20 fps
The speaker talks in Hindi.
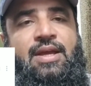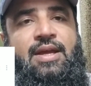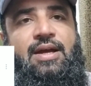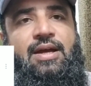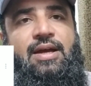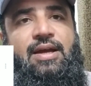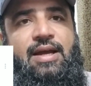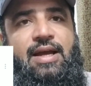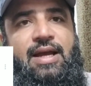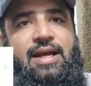
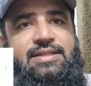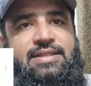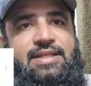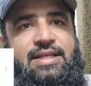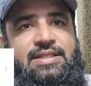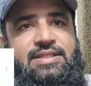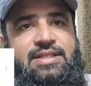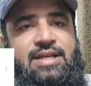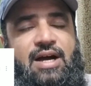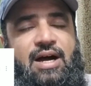
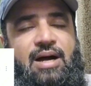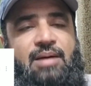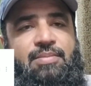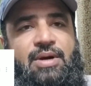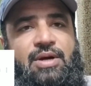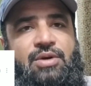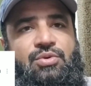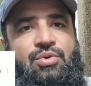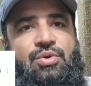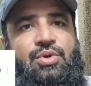ऐसे
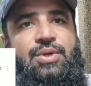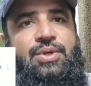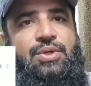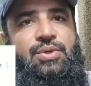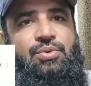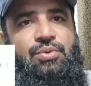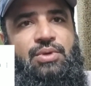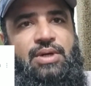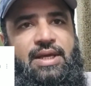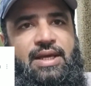सहाबा को
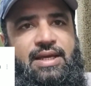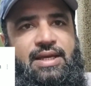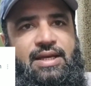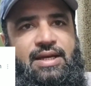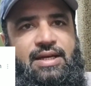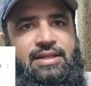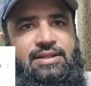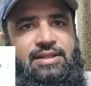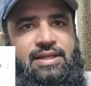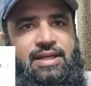क्यों लेके
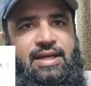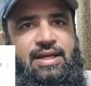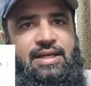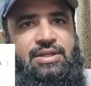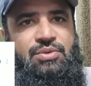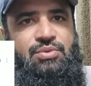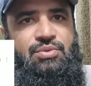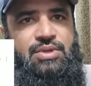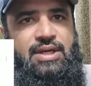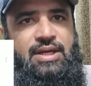आते
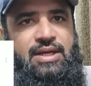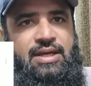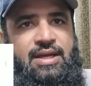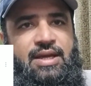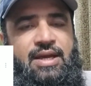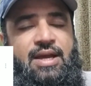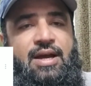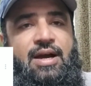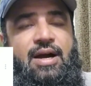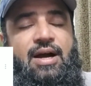हैं क्योंकि
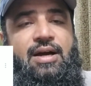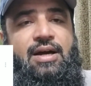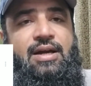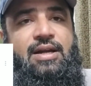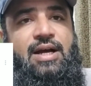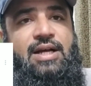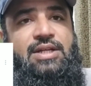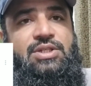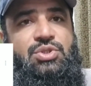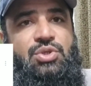अगर
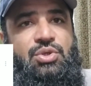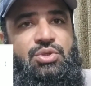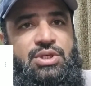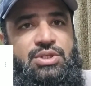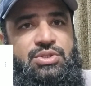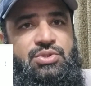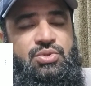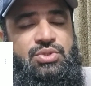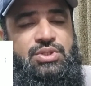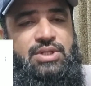आज
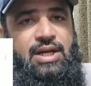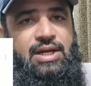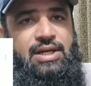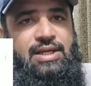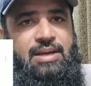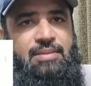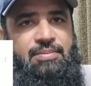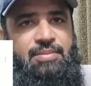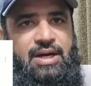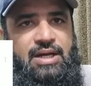1400 साल
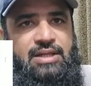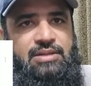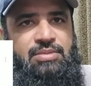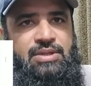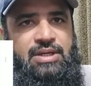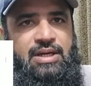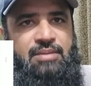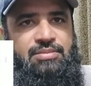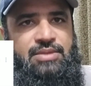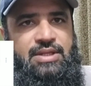के बाद
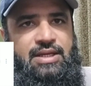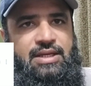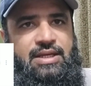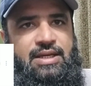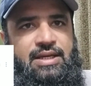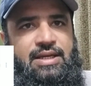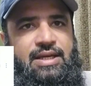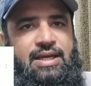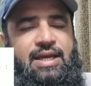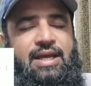भी हम
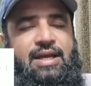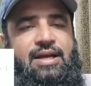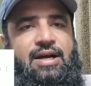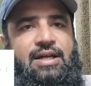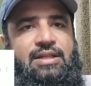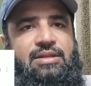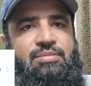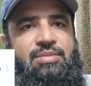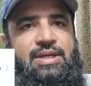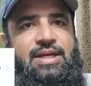देखें कि एक
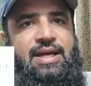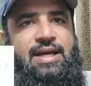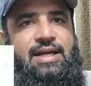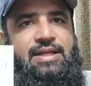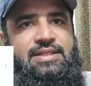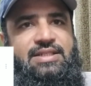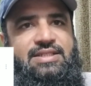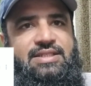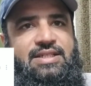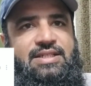आदमी
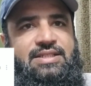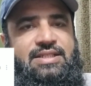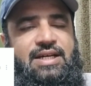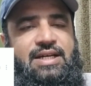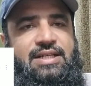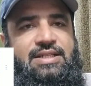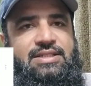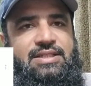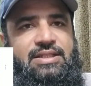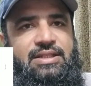है जिसने
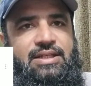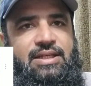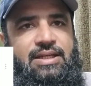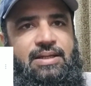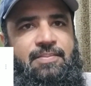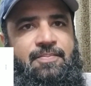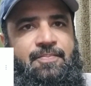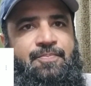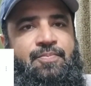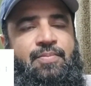सारी
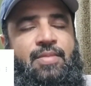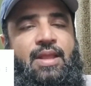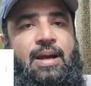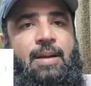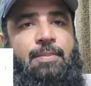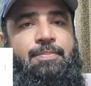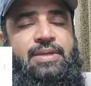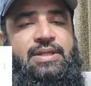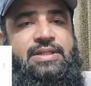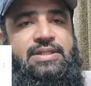ज़िंदगी
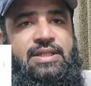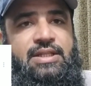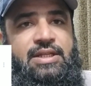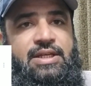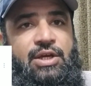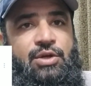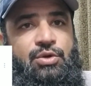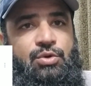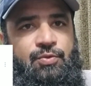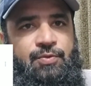अपनी
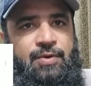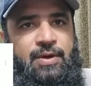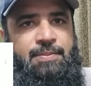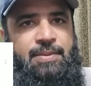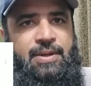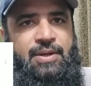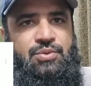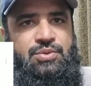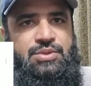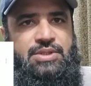ज़िंदगी कुफर
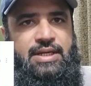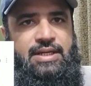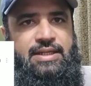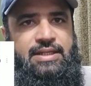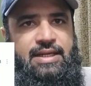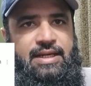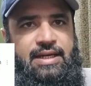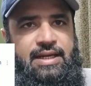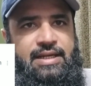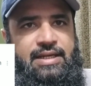पे
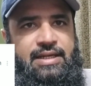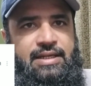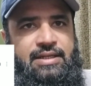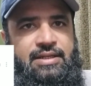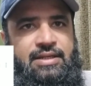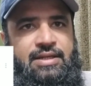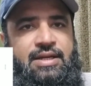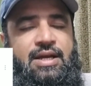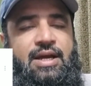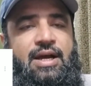गुजारी है
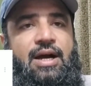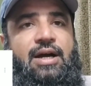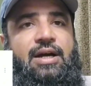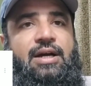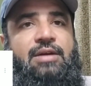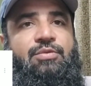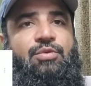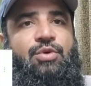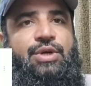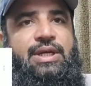लेकिन
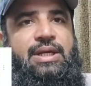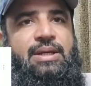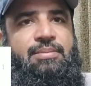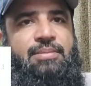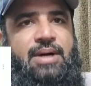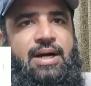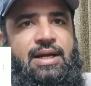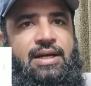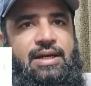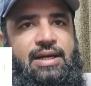अगर वो
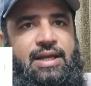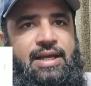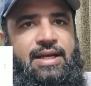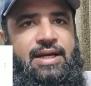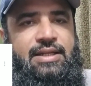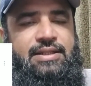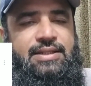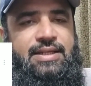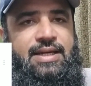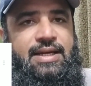ईमान ले
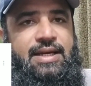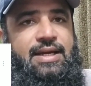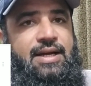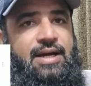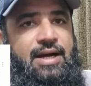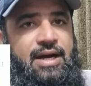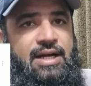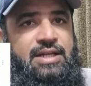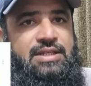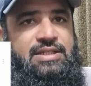आता है
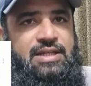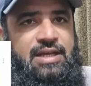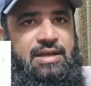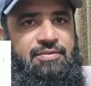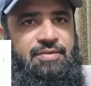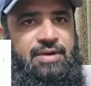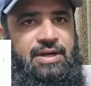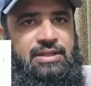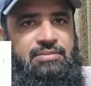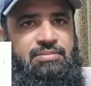आज के
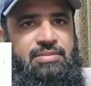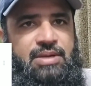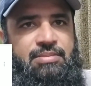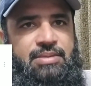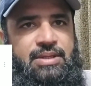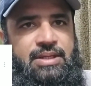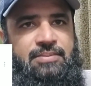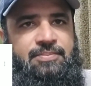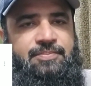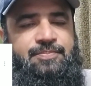वक्त में
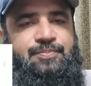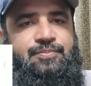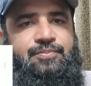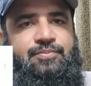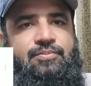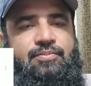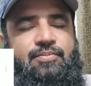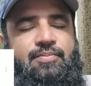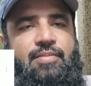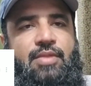भी
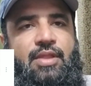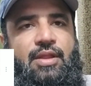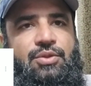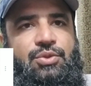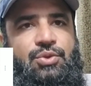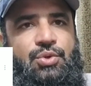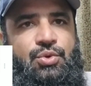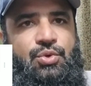तो